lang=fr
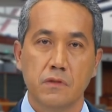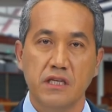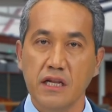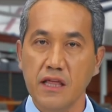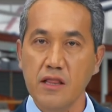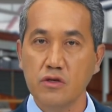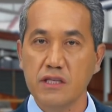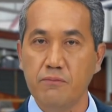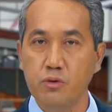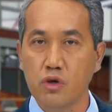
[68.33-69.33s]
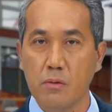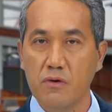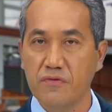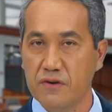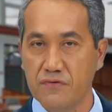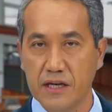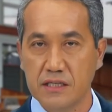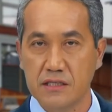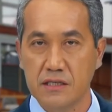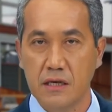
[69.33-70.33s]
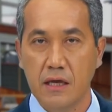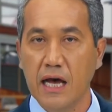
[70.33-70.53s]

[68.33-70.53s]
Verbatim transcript: Certains ne savent plus comment faire face